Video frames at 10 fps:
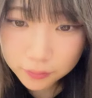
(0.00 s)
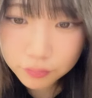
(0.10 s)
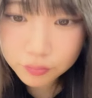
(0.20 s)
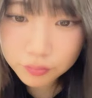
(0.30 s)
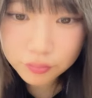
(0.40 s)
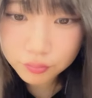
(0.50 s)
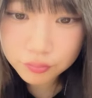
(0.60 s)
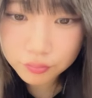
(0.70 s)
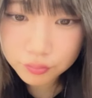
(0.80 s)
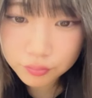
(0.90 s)
う
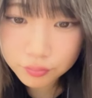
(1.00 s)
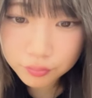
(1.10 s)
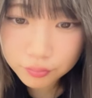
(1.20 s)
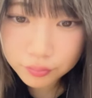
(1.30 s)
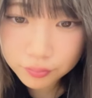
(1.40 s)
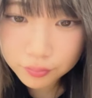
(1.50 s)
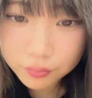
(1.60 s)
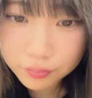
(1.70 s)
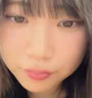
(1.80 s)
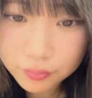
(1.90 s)
ん
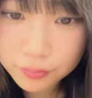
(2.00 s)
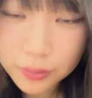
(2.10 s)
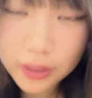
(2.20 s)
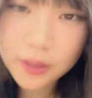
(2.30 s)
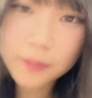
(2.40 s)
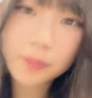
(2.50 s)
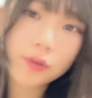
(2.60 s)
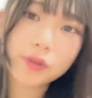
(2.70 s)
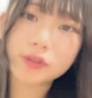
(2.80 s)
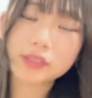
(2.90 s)

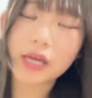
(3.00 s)
バレーボール